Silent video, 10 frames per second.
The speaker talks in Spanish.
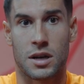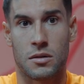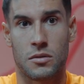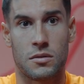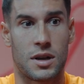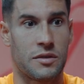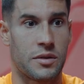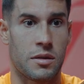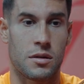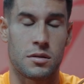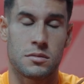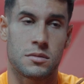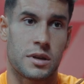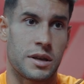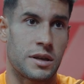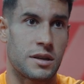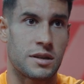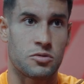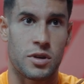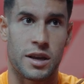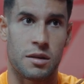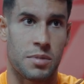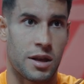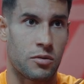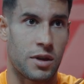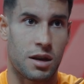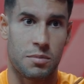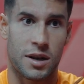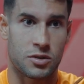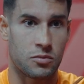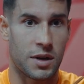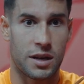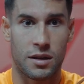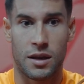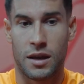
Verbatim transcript: al club, a la afición, eh, estoy aquí para ayudar, para sumar